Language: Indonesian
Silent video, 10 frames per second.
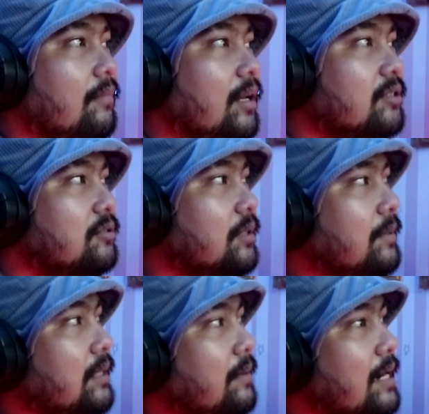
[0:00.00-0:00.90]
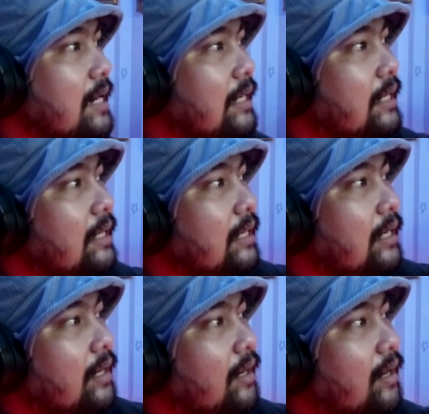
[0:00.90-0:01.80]
langsung tiba-tiba dari
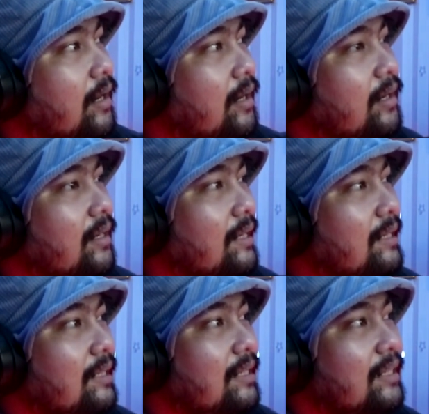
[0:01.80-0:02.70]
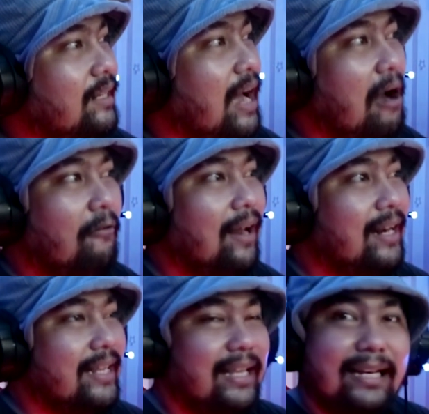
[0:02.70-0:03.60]
uh,
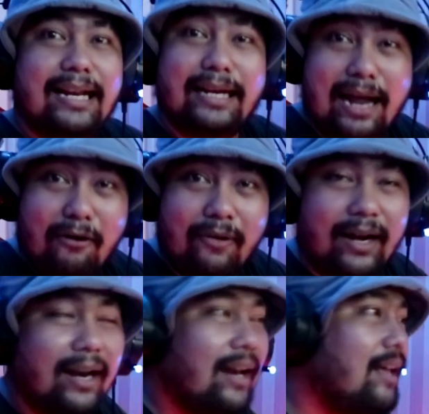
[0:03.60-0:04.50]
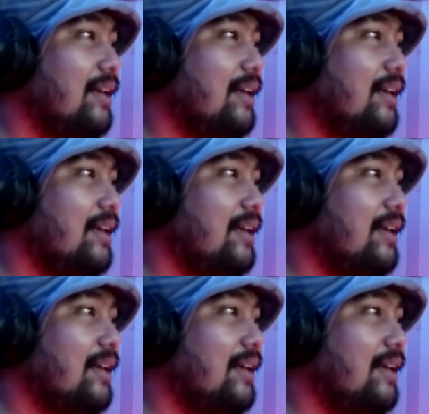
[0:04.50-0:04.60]
awal nih, dari awal